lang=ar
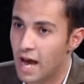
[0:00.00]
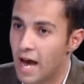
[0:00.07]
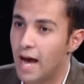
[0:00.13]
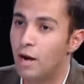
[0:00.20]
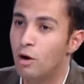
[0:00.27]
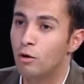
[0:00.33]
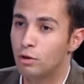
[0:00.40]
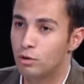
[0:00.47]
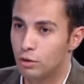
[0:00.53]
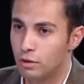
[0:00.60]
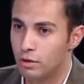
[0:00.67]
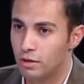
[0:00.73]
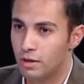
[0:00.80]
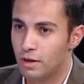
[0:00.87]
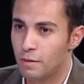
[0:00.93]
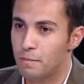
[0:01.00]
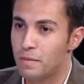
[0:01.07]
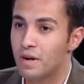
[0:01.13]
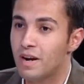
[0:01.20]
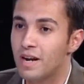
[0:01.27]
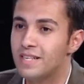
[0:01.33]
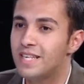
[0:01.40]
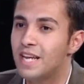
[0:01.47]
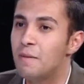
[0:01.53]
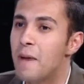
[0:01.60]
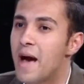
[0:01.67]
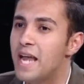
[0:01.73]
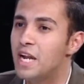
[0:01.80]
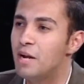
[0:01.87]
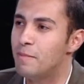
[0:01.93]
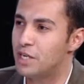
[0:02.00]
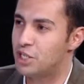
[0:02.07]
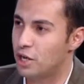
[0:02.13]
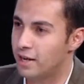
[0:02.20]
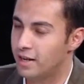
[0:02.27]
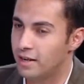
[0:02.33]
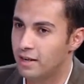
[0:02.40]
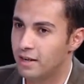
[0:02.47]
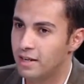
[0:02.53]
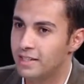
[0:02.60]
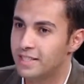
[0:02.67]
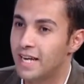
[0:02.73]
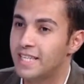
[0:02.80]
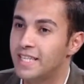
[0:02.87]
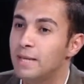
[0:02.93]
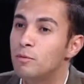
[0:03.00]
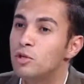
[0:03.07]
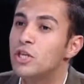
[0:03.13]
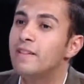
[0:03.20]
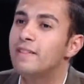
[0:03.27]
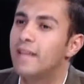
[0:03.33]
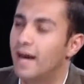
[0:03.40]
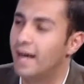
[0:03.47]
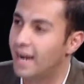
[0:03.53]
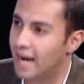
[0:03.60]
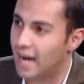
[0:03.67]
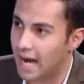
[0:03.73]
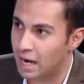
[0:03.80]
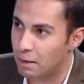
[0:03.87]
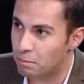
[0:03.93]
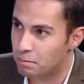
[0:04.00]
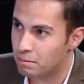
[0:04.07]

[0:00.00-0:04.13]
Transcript: الأردن بالرأس المال البشري ترتيبه ستة على العالم